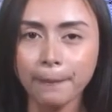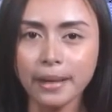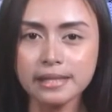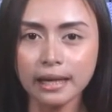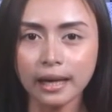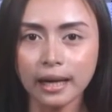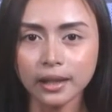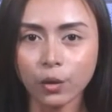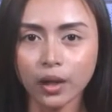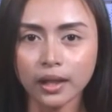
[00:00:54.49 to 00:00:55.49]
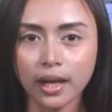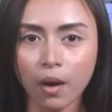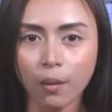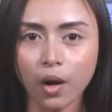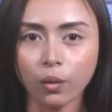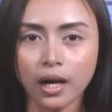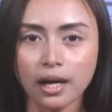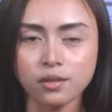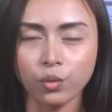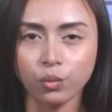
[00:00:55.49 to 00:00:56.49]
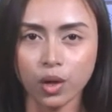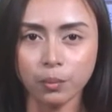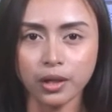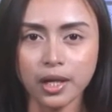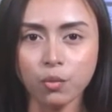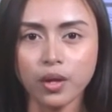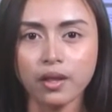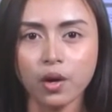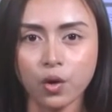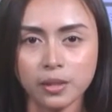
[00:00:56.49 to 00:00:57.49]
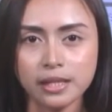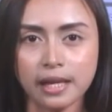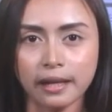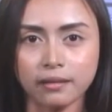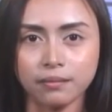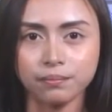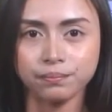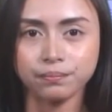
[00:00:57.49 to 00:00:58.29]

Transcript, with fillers: pasakaan karong adlaw og kasong robbery with homicide.